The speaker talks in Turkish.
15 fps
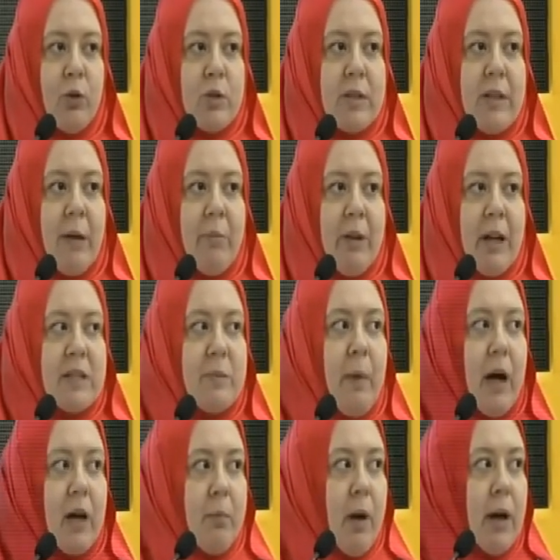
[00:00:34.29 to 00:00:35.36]
yüzden biraz
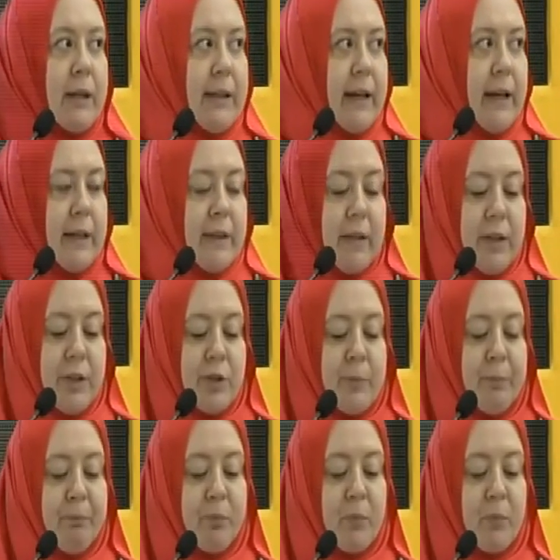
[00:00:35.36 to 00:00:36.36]
bakmak gerekir.